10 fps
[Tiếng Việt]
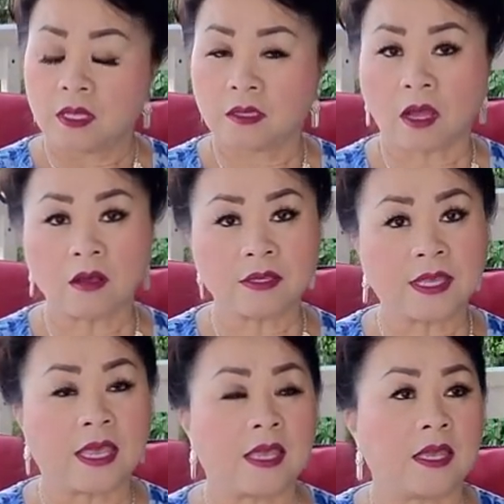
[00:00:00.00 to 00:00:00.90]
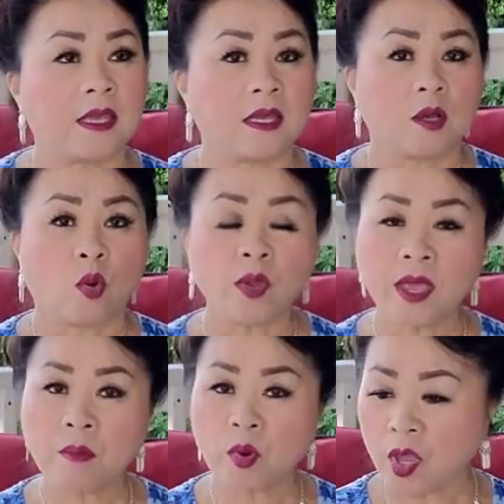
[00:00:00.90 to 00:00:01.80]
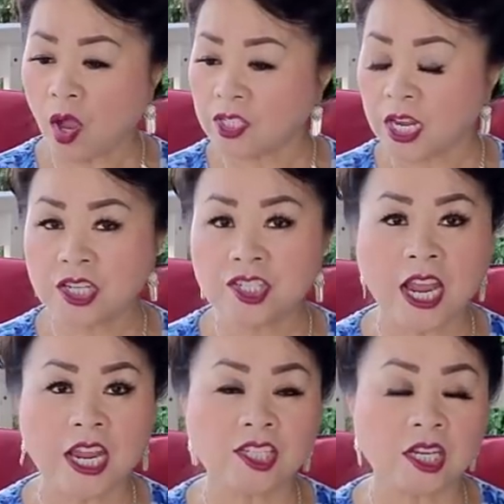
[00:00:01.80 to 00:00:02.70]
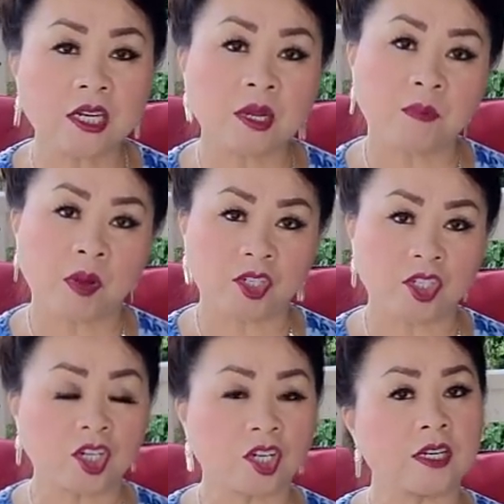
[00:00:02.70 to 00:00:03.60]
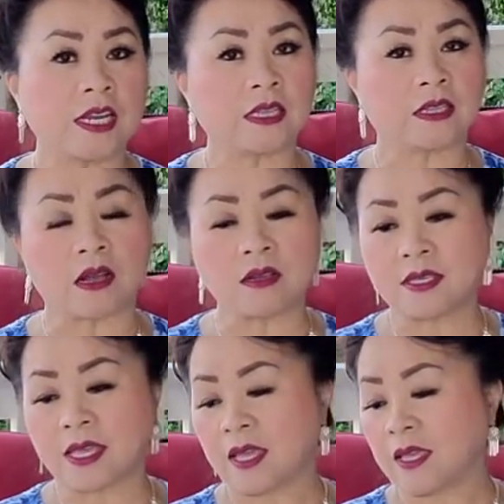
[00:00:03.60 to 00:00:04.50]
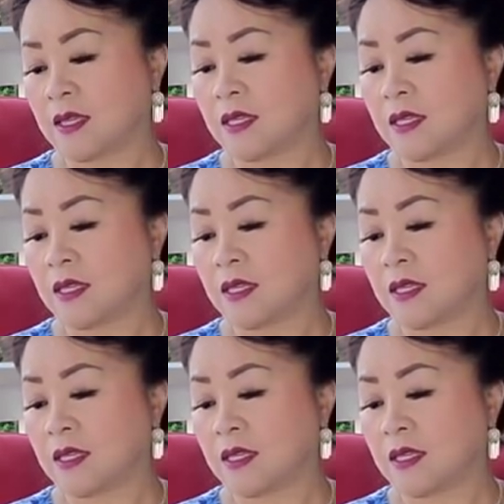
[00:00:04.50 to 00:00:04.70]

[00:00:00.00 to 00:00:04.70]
đỡ chị cú yên muốn nhó dây dây sẽ nửa bỏ trừ linh đỡ chị